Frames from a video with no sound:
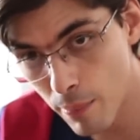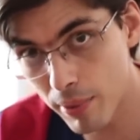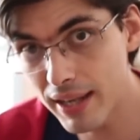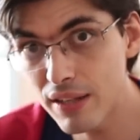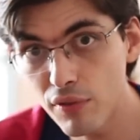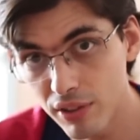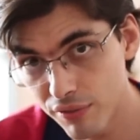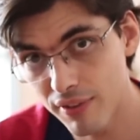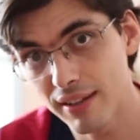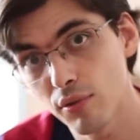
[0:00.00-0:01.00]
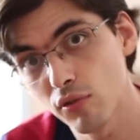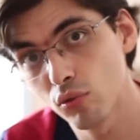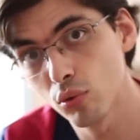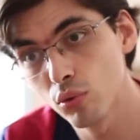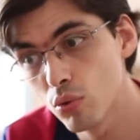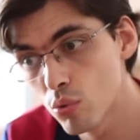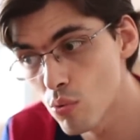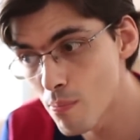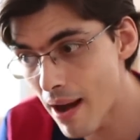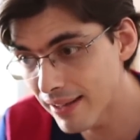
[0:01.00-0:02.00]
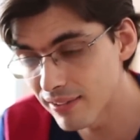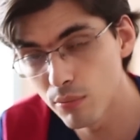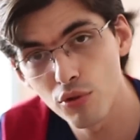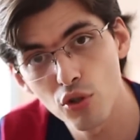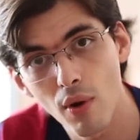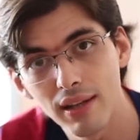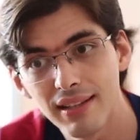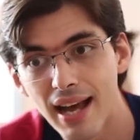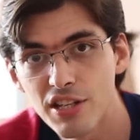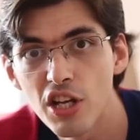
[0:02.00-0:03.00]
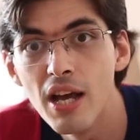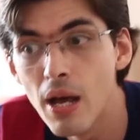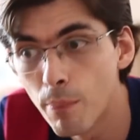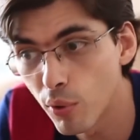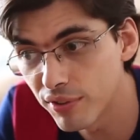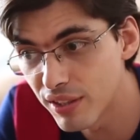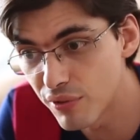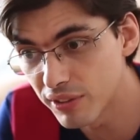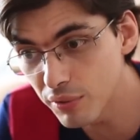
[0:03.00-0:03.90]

para que você faça o estudo com o máximo de qualidade possível.